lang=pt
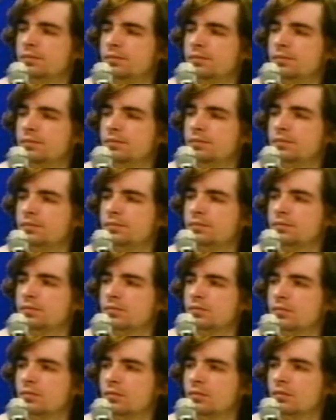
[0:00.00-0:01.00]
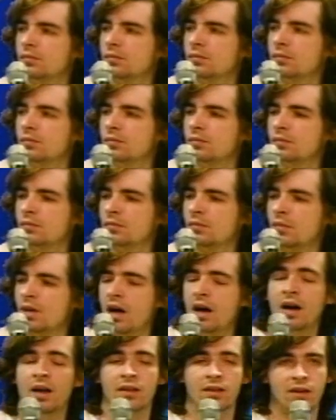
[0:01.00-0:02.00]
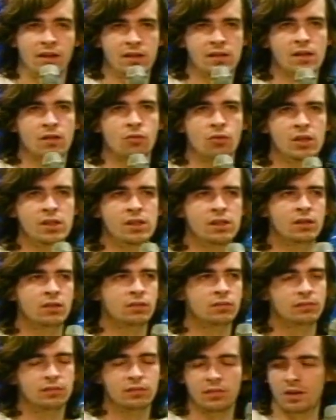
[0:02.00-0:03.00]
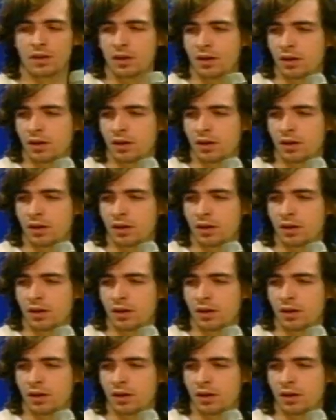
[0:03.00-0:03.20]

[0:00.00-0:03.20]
3 a 2 eu falei. Ah, 3 a 2 sim. É.